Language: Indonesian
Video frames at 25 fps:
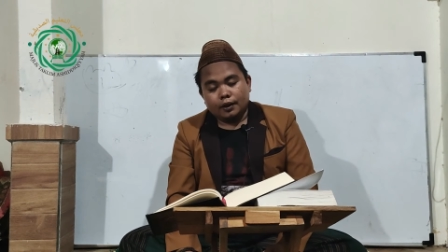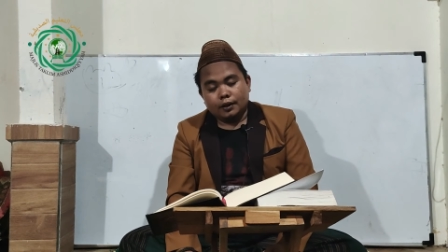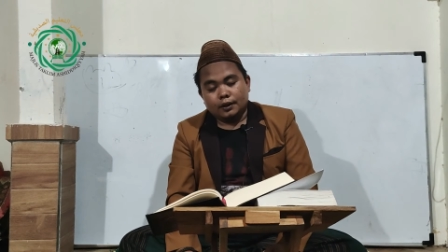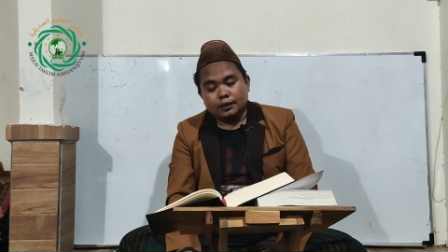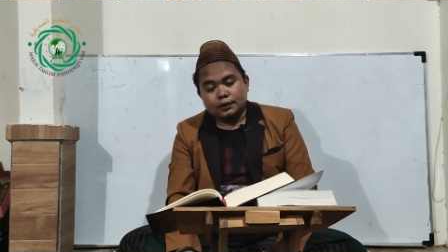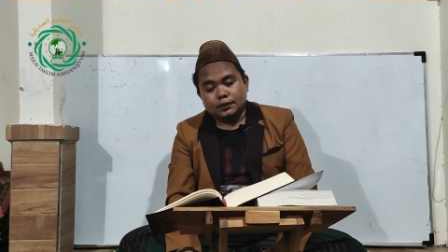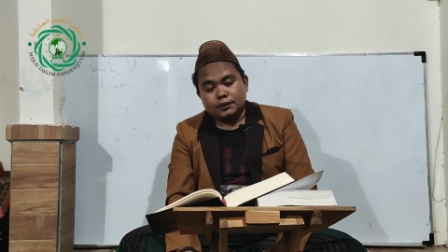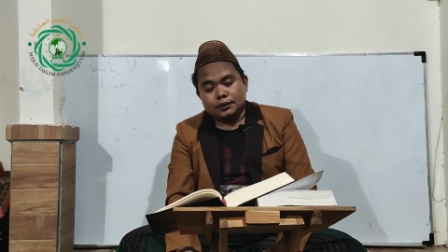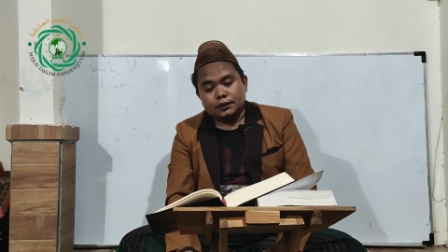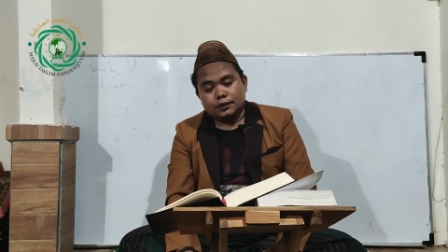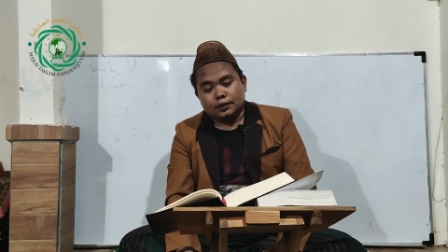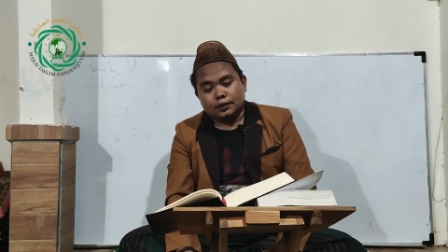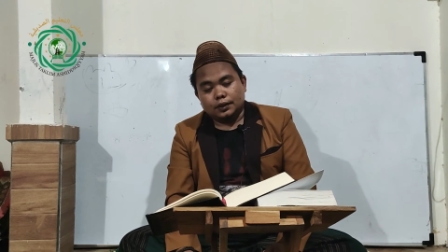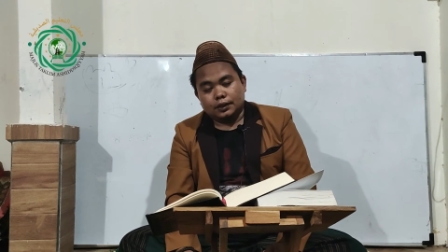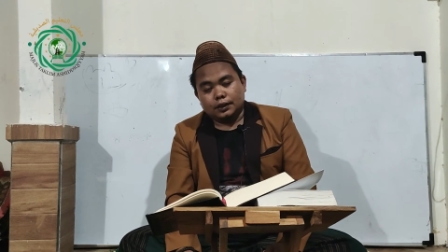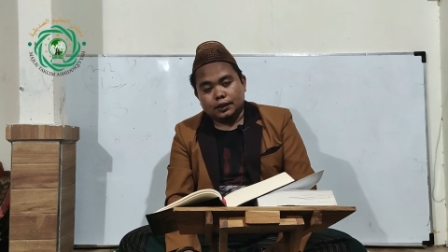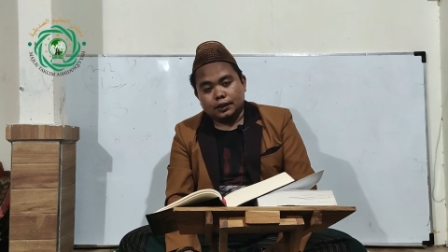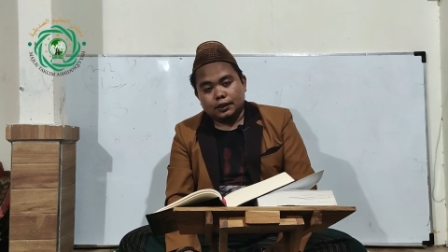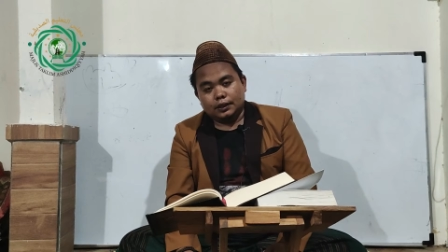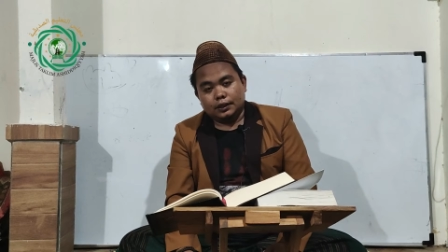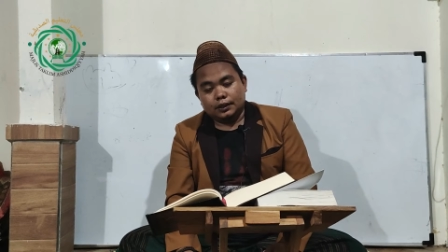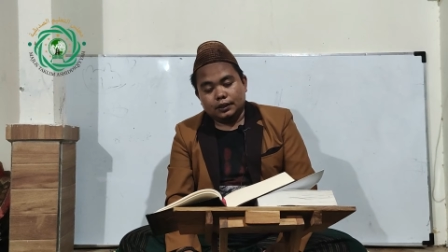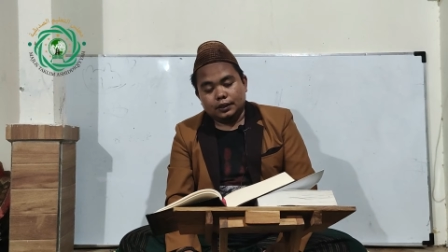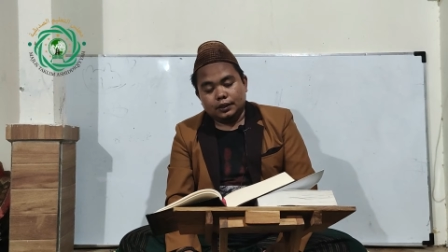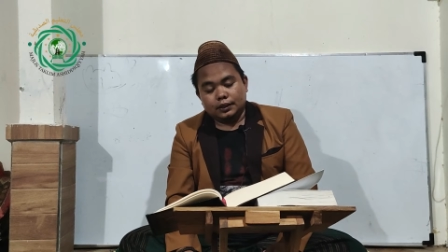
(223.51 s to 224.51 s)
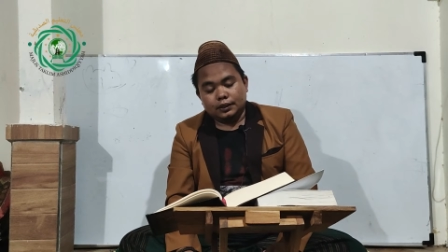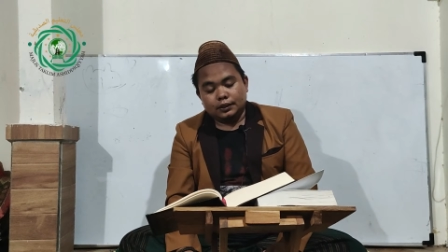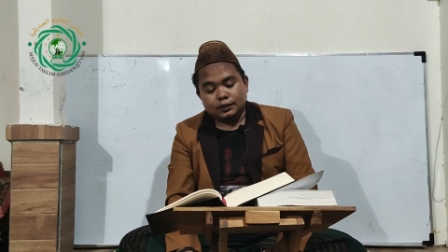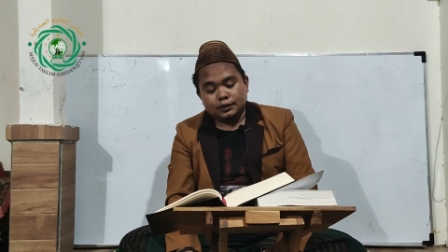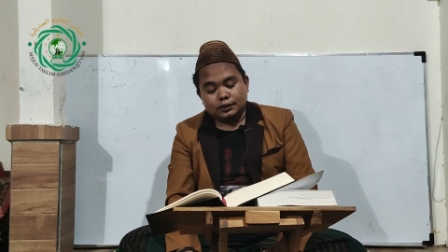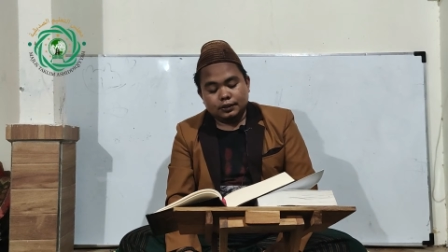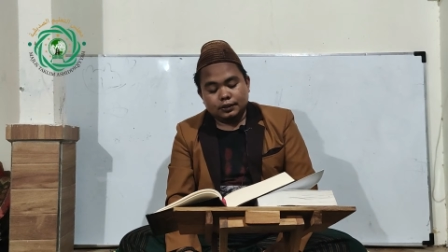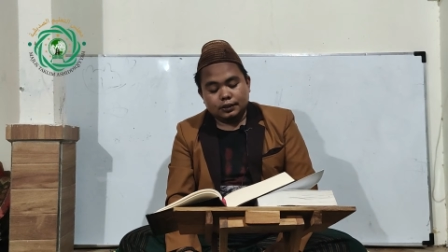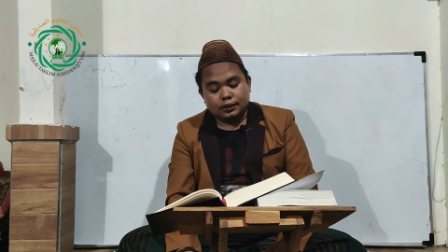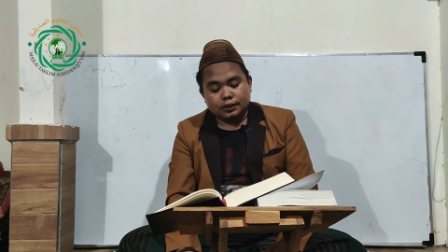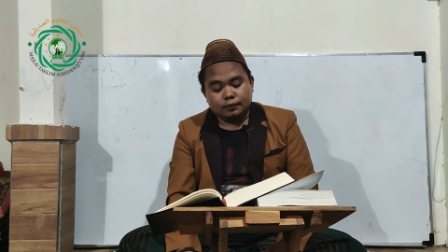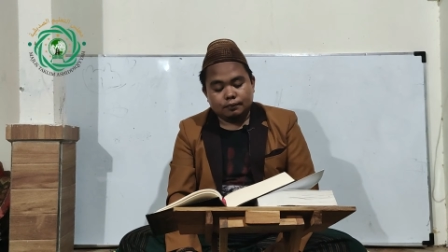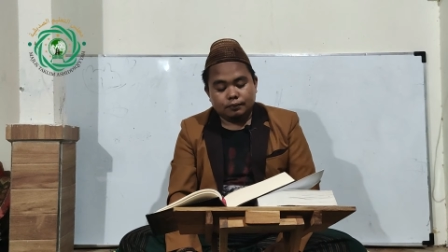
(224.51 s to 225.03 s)
as-salata
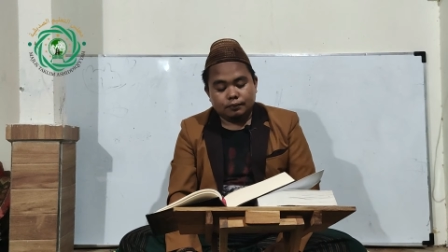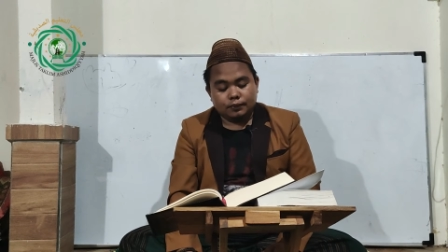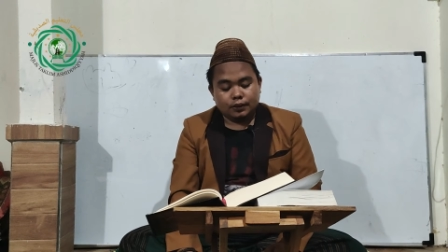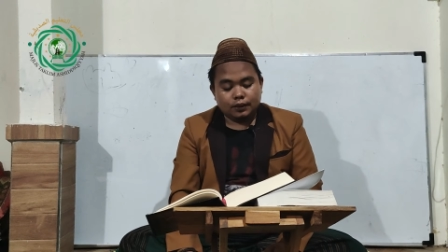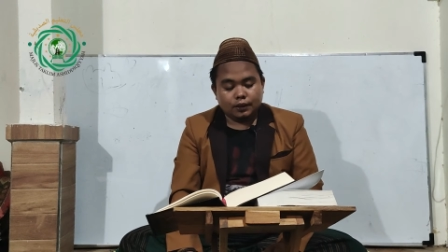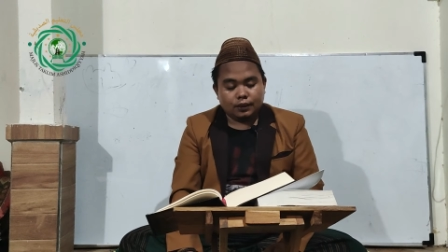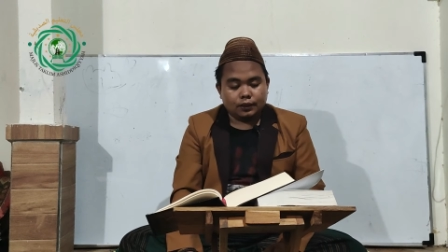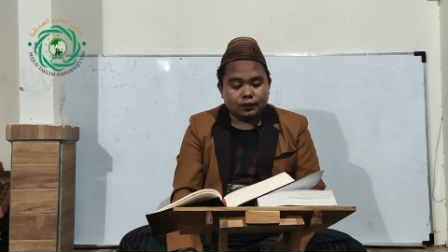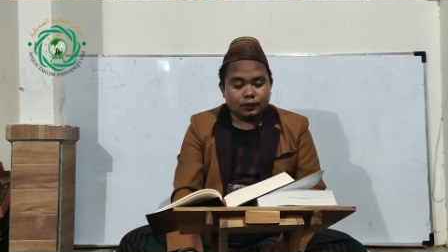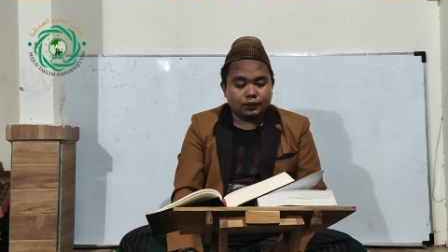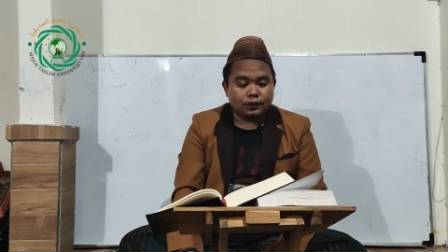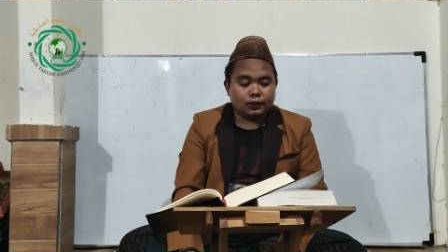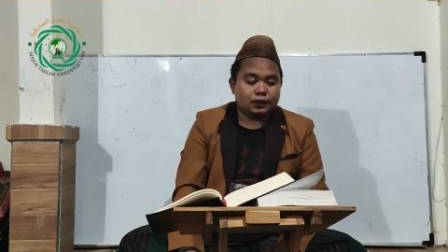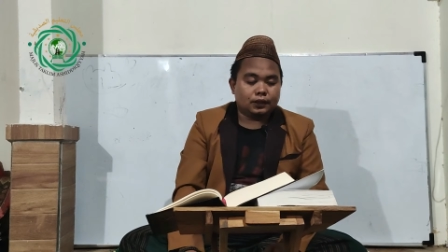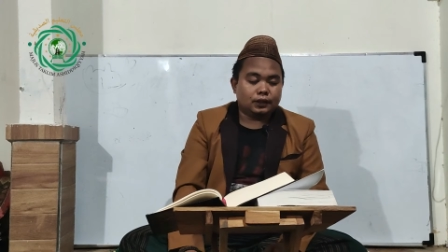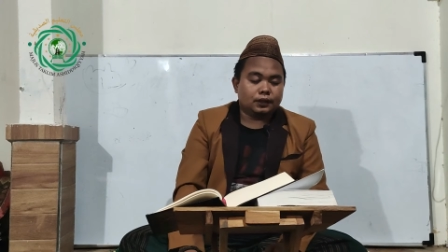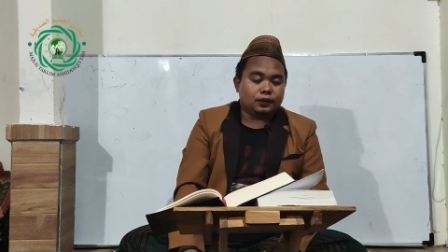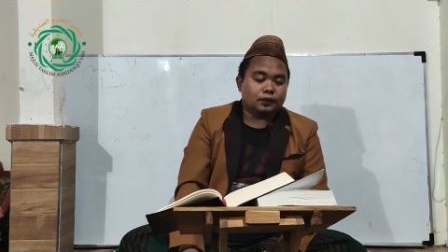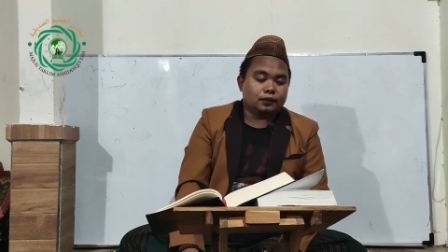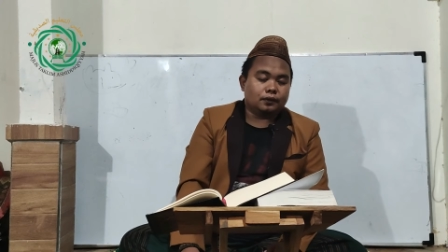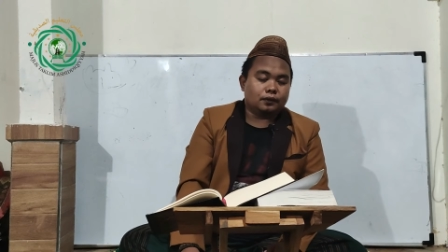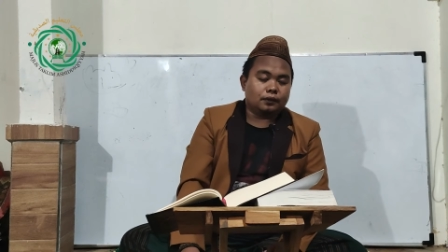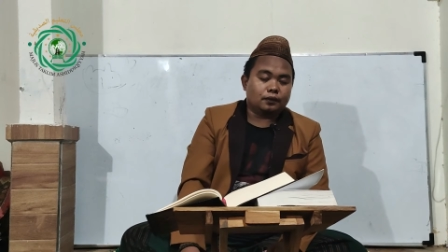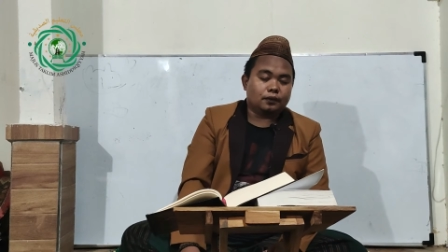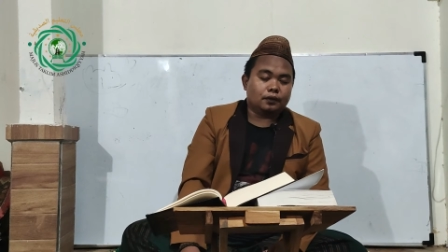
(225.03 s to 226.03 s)
jami'atan